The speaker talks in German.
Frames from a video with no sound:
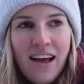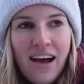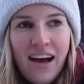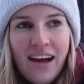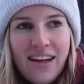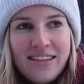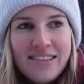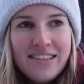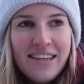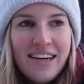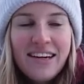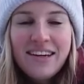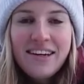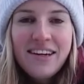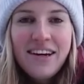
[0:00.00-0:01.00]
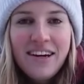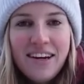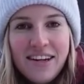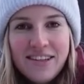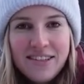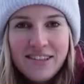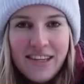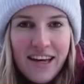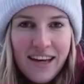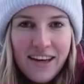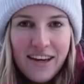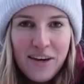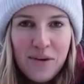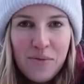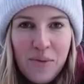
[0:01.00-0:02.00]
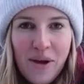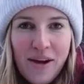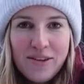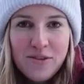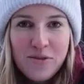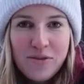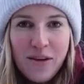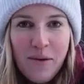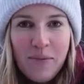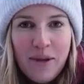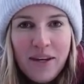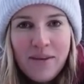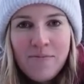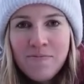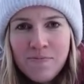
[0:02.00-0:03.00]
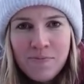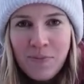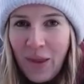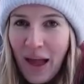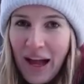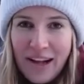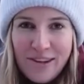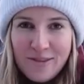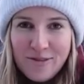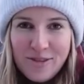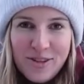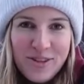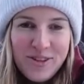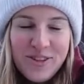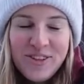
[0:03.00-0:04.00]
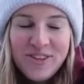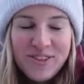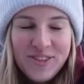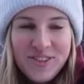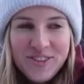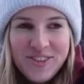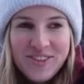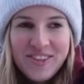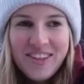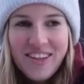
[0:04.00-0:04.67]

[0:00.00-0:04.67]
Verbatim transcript: alles lernen kann, alles zeigen kann und man halt zusammen alt wird und